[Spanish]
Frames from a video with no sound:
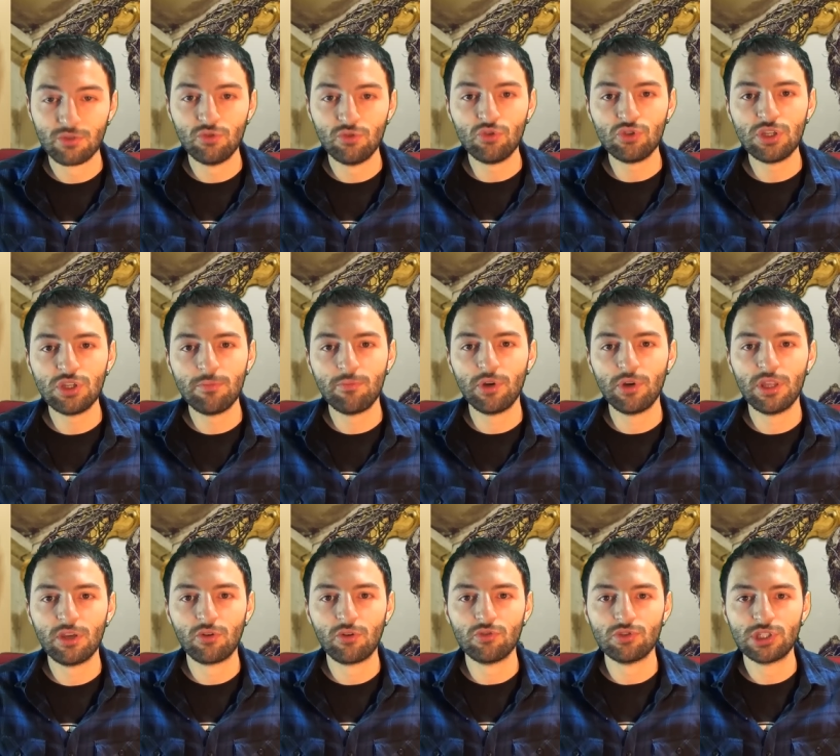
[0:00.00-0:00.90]
No se
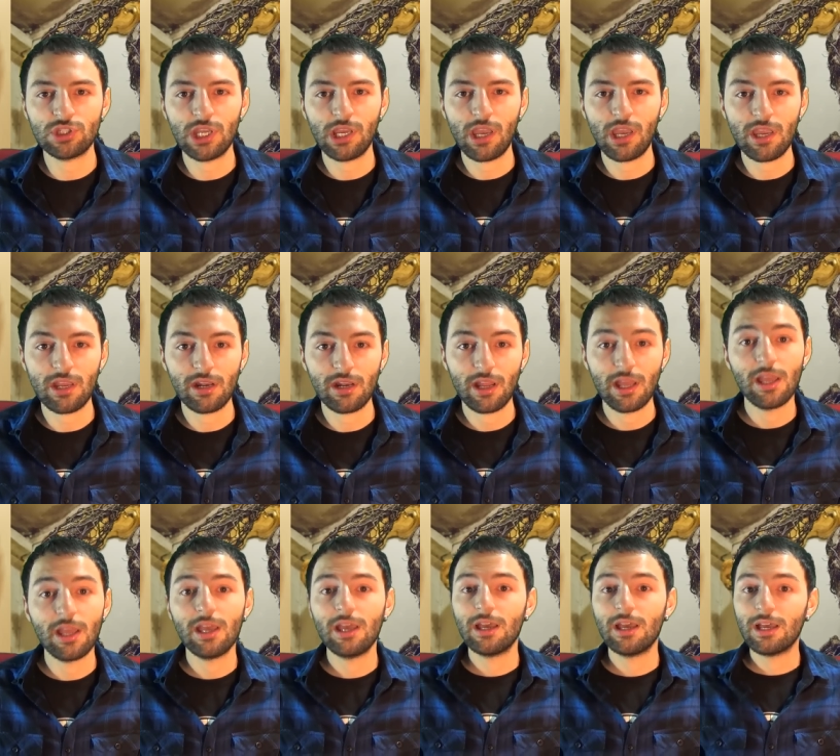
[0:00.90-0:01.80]
puede conseguir,
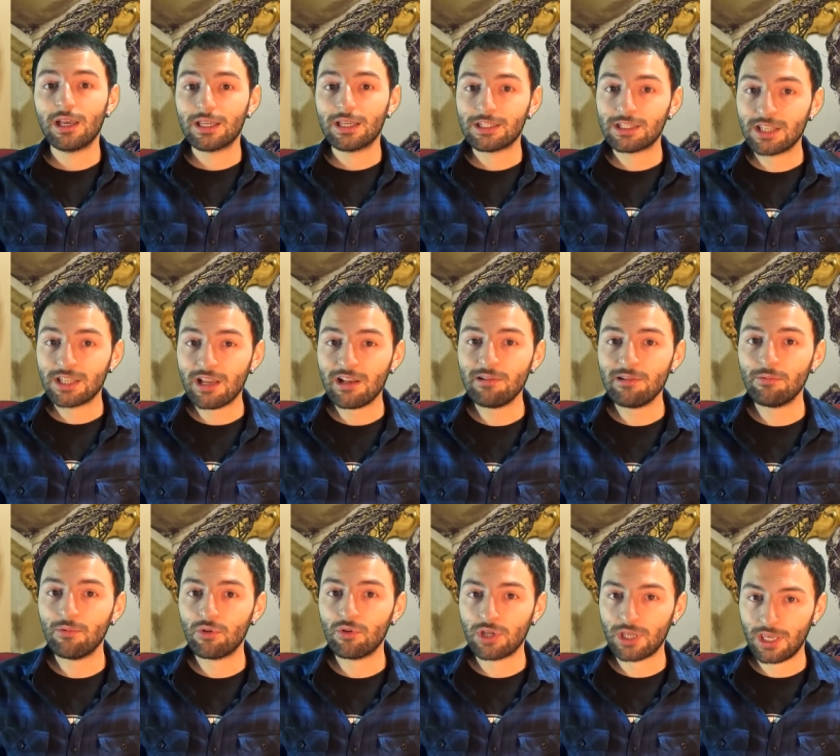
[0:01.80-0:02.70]

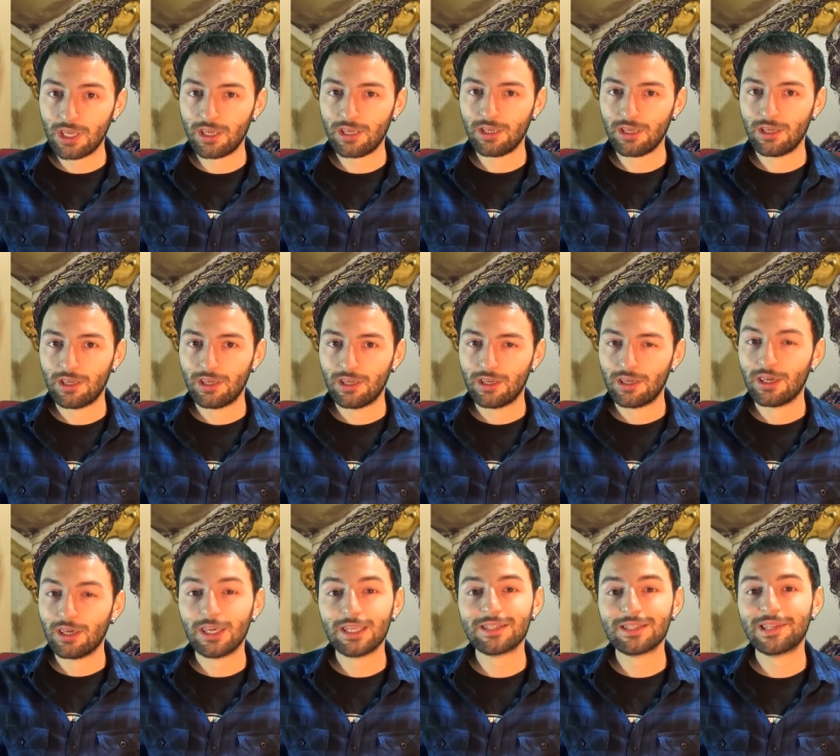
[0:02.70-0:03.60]
salvo que
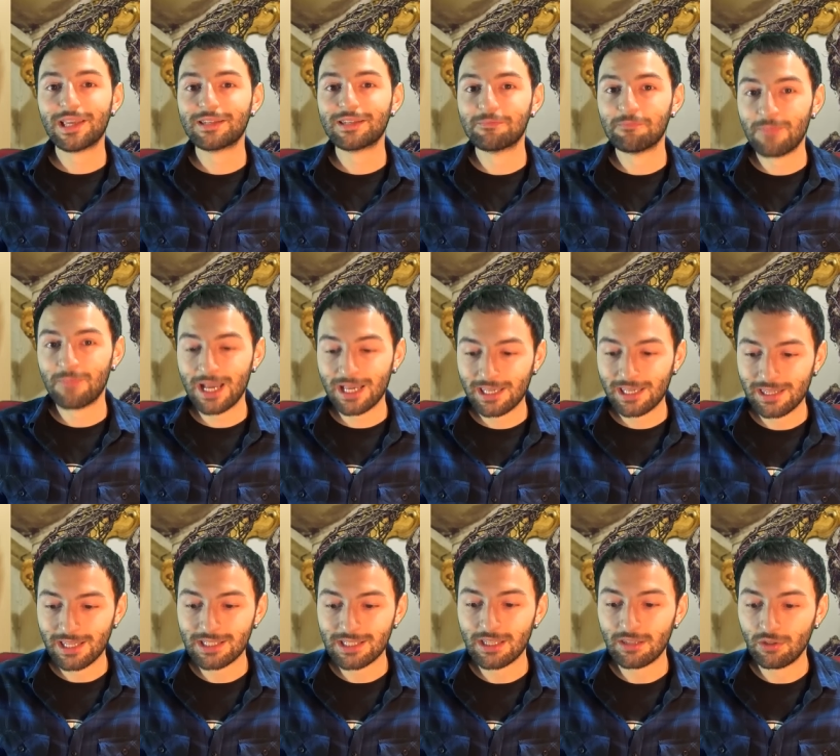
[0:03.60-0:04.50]
estas
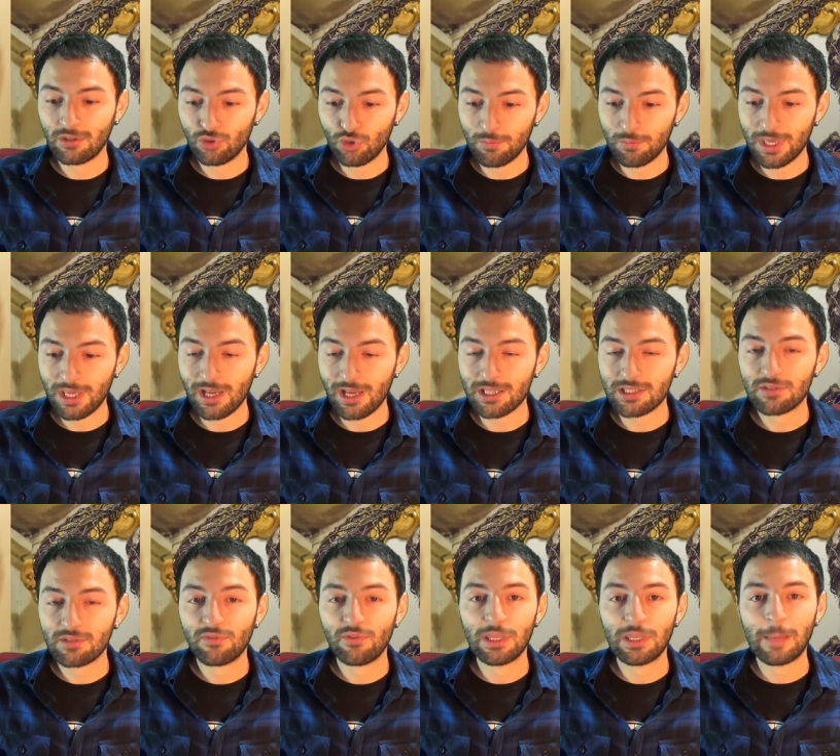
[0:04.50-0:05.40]
máquinas
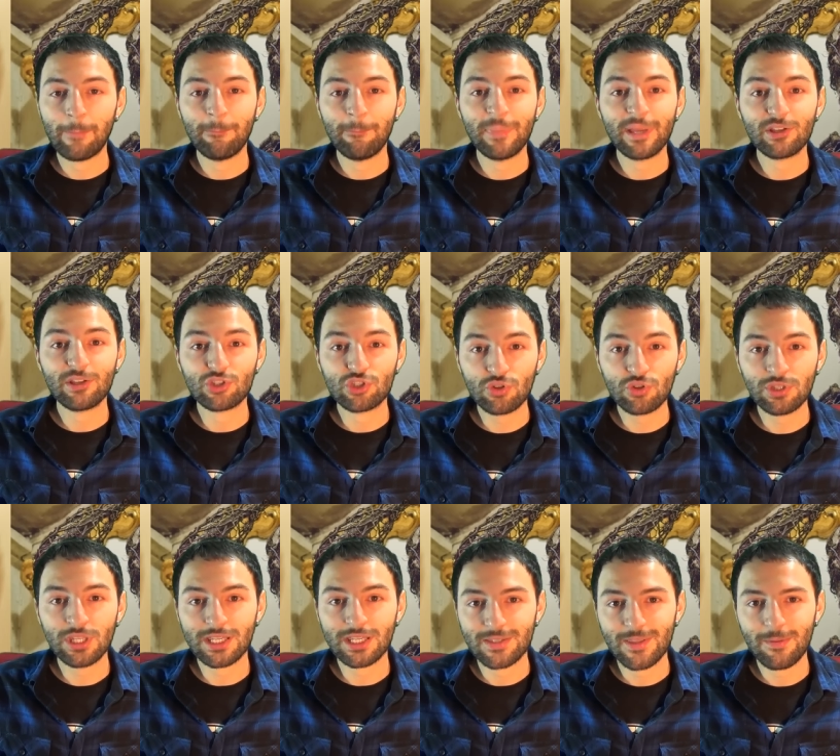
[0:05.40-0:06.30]
anatómicas fueran
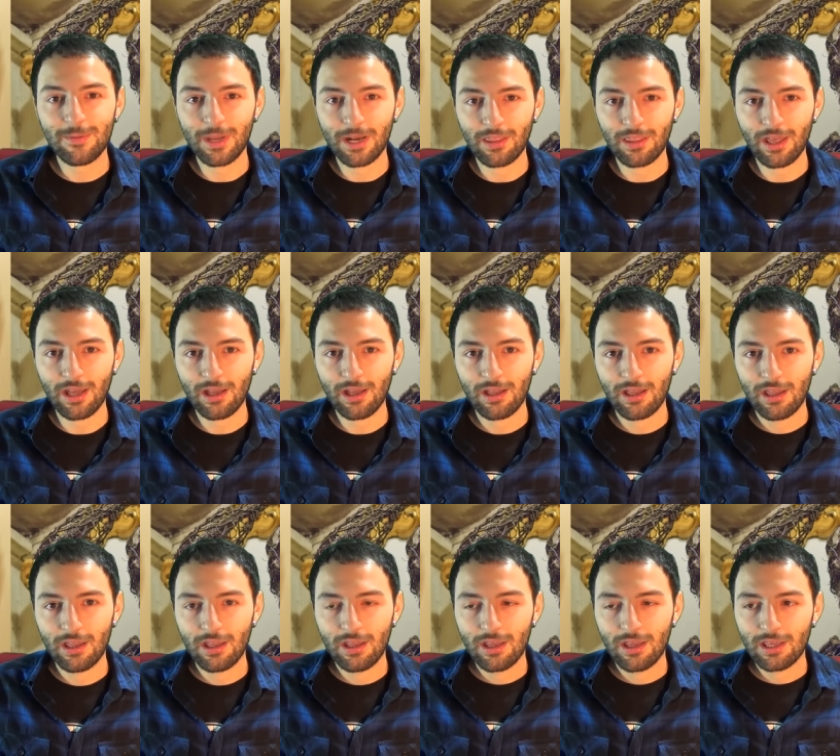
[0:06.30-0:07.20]
personas de verdad
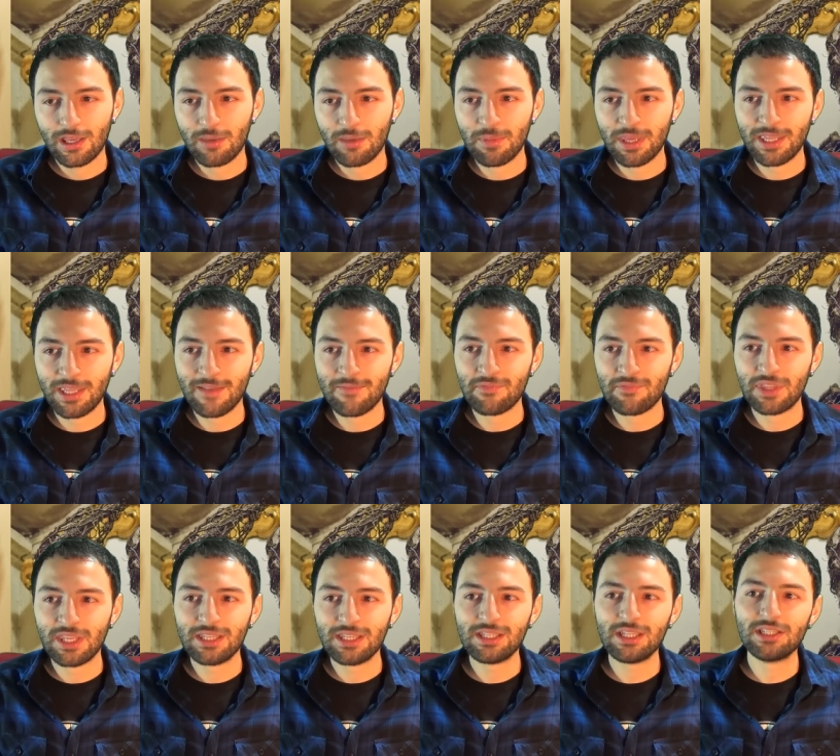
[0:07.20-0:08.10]
que
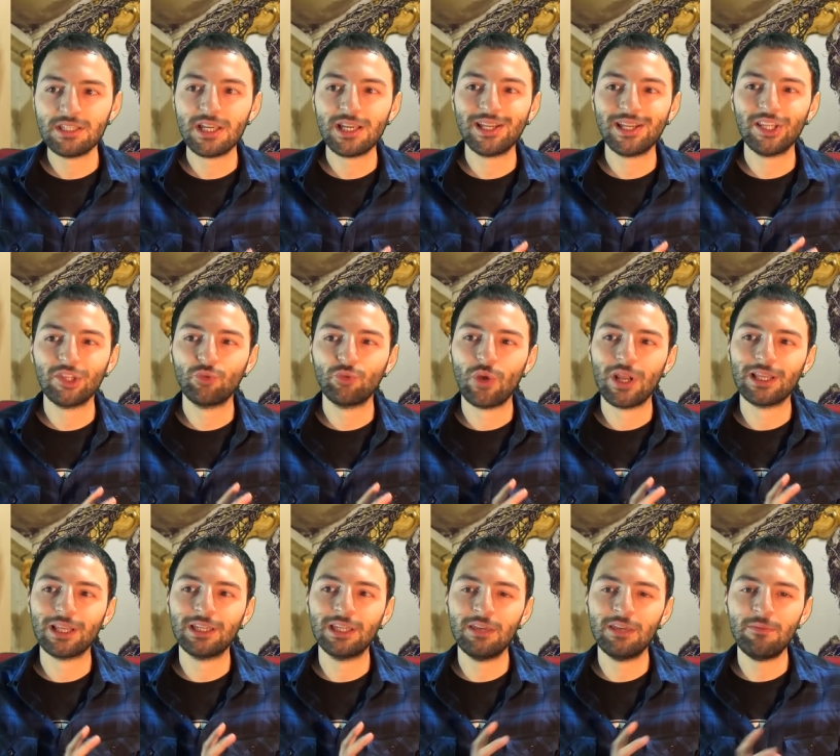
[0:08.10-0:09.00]
mediante ese secreto
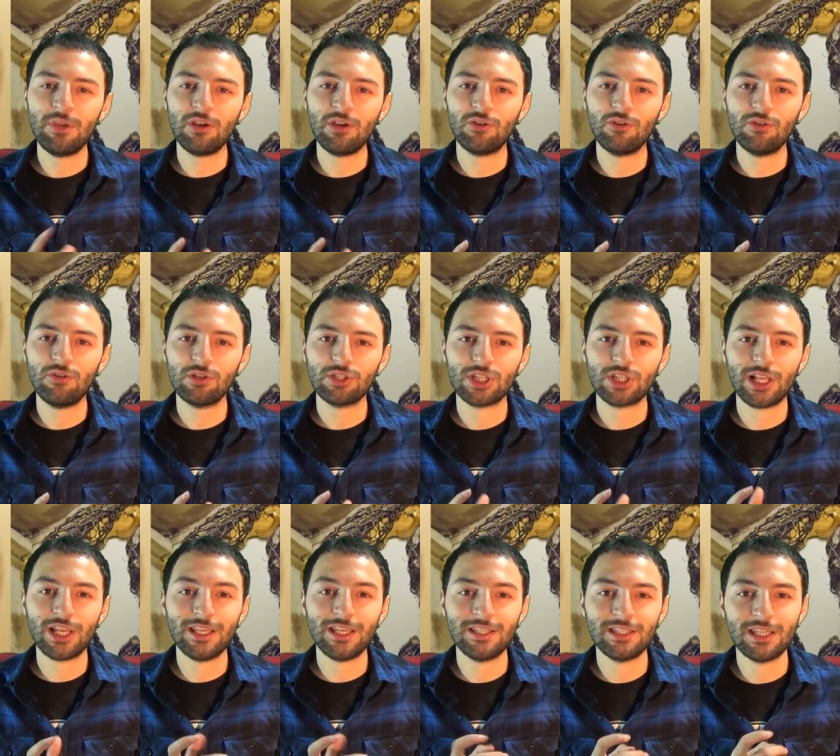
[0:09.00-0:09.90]
alquímico
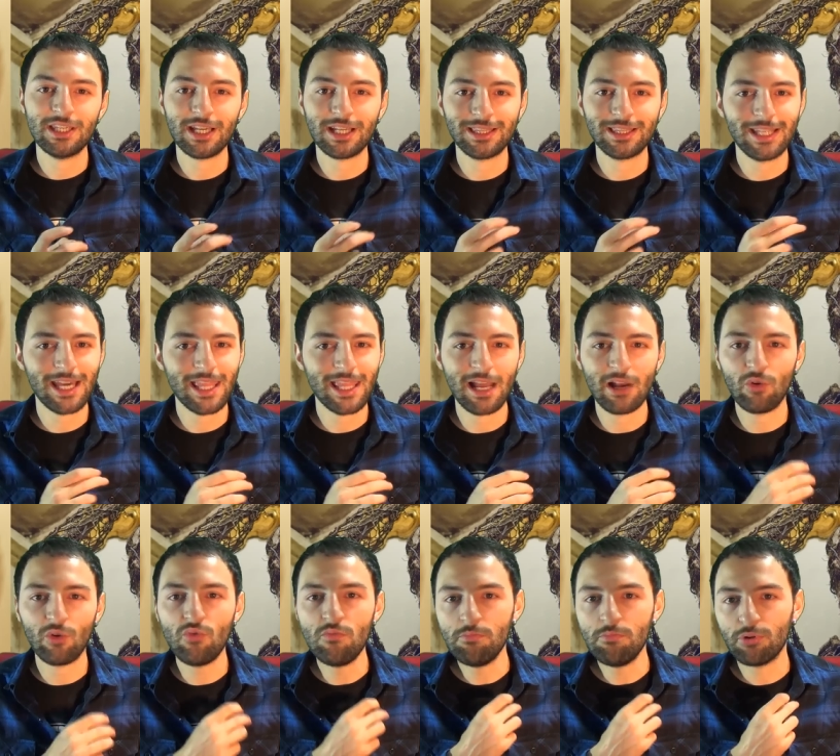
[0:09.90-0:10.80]
se le inyectara
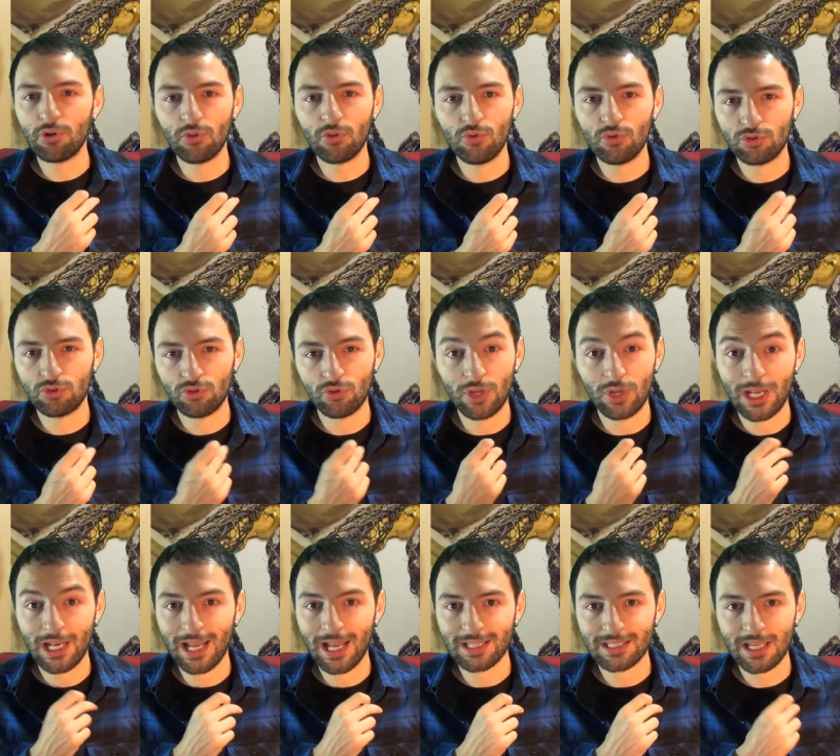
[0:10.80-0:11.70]
algún producto
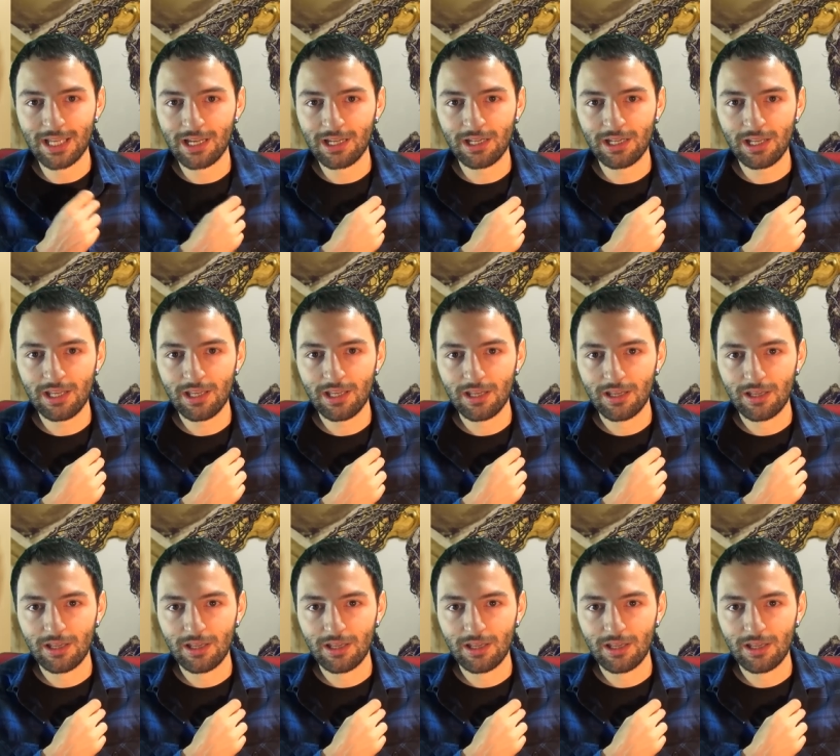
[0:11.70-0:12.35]
en la sangre